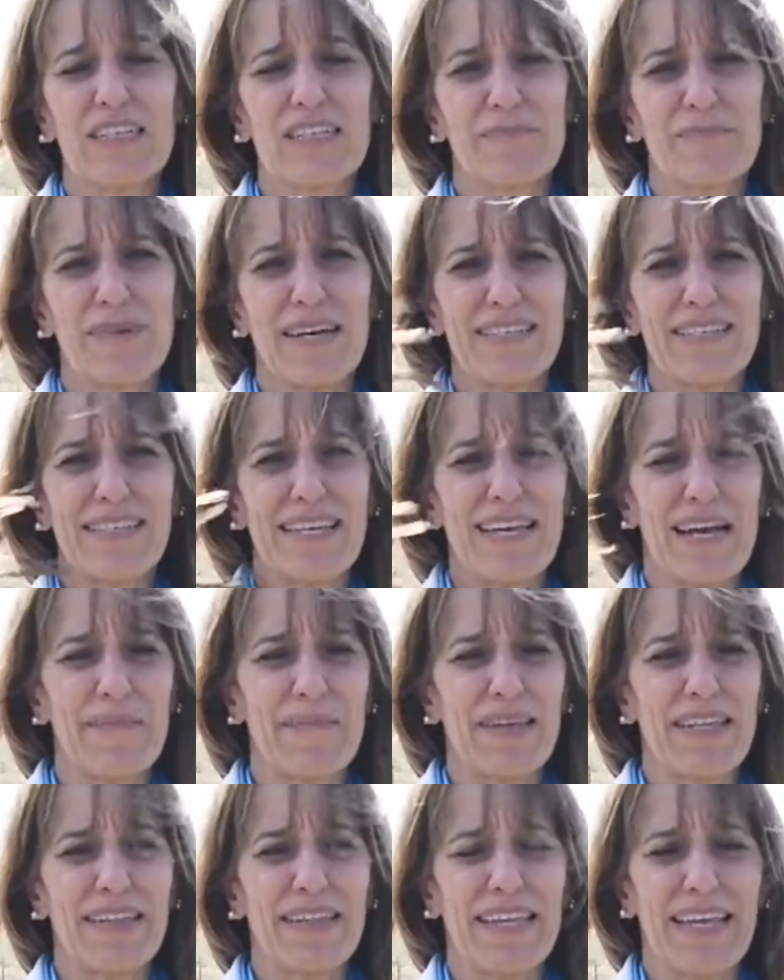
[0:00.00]

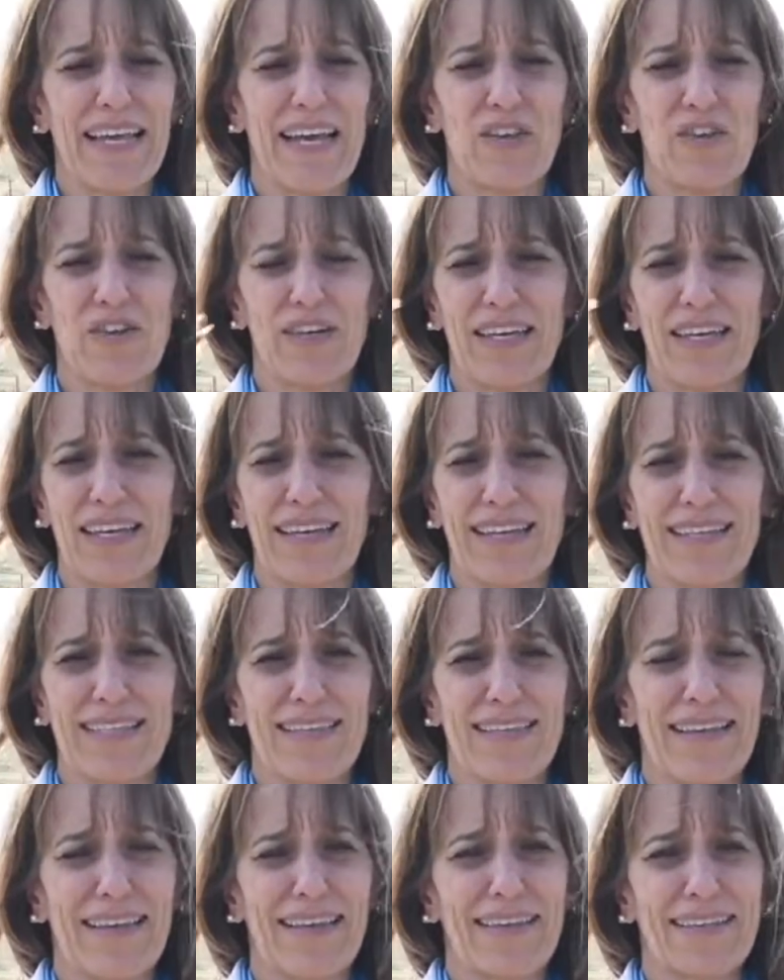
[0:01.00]
básicamente a lo que es
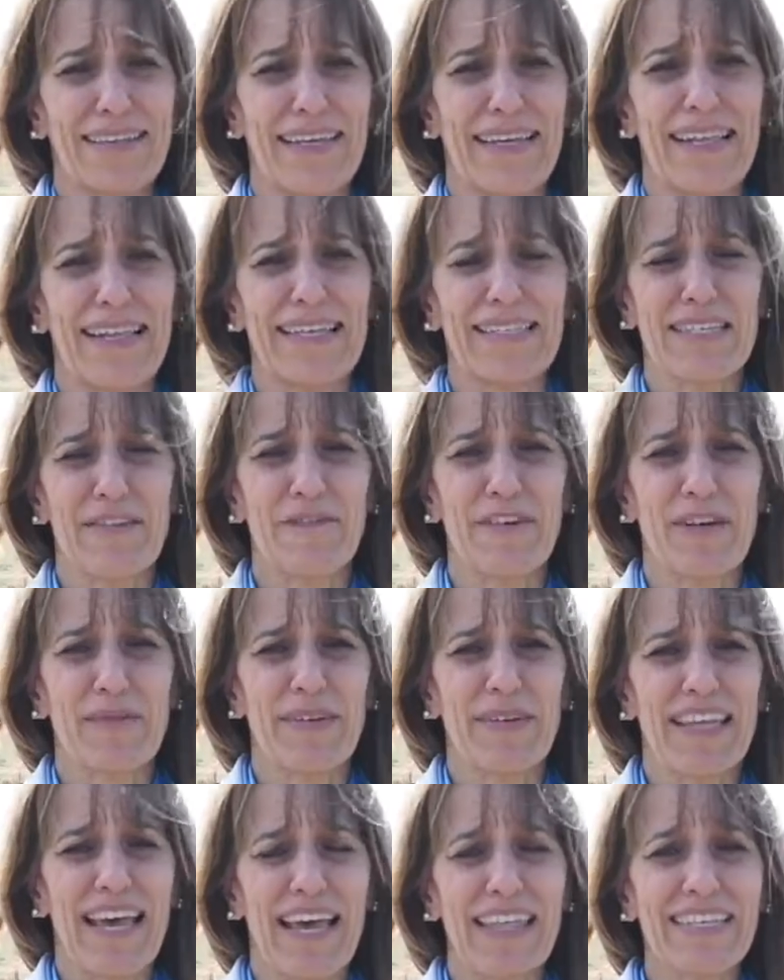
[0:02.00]
este, las
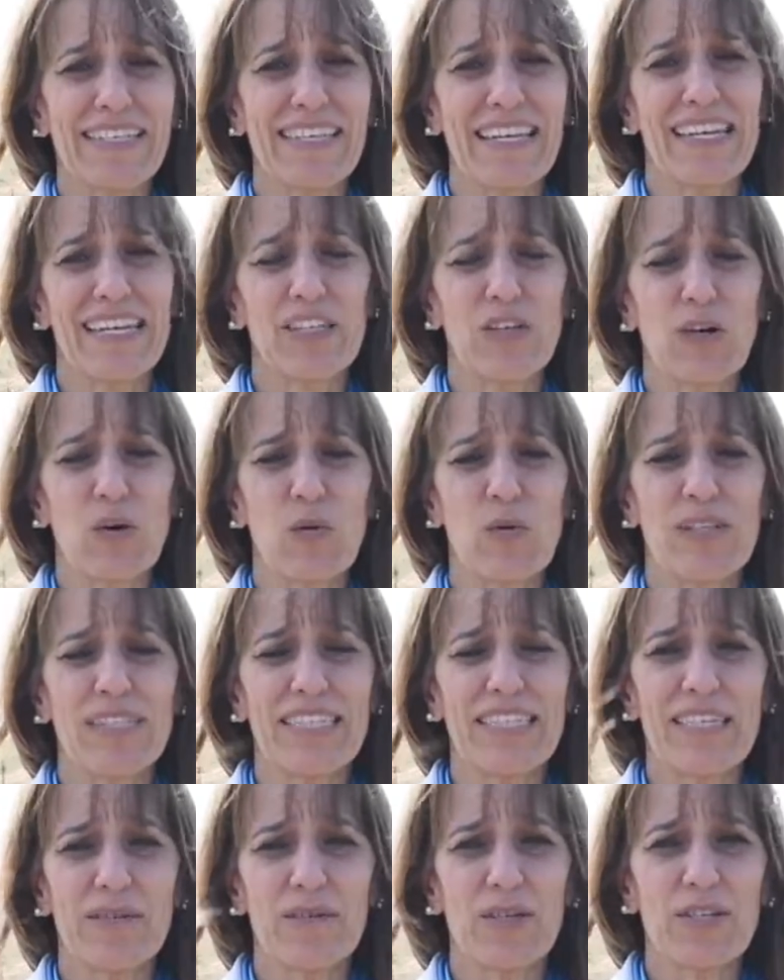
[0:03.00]
enfermedades en estos
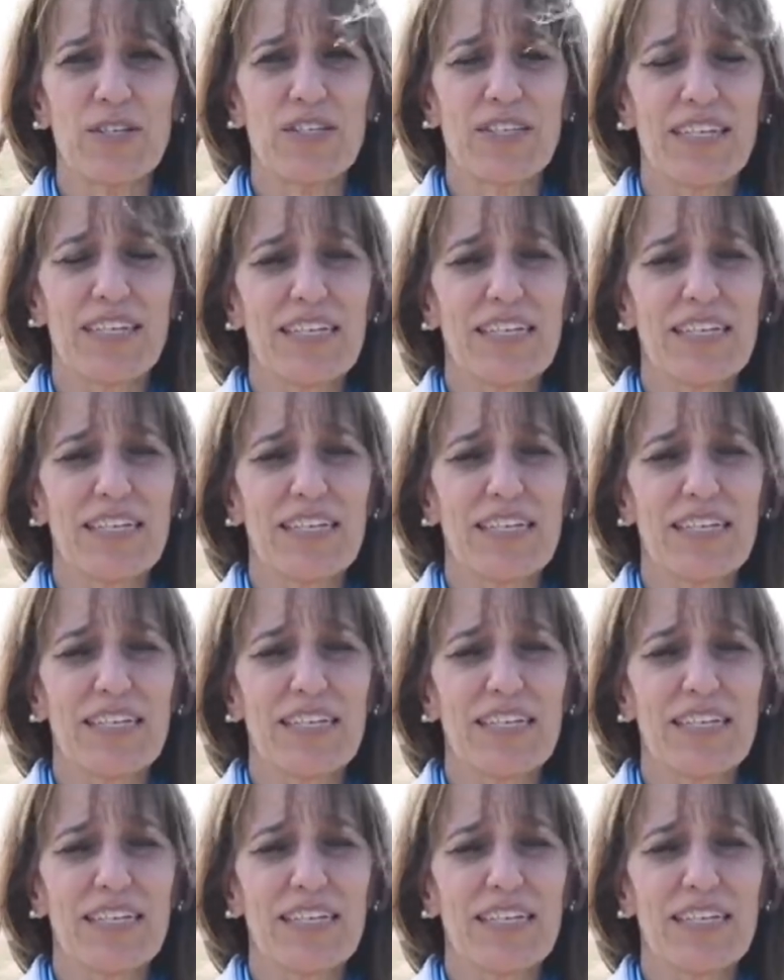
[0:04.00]
cultivos.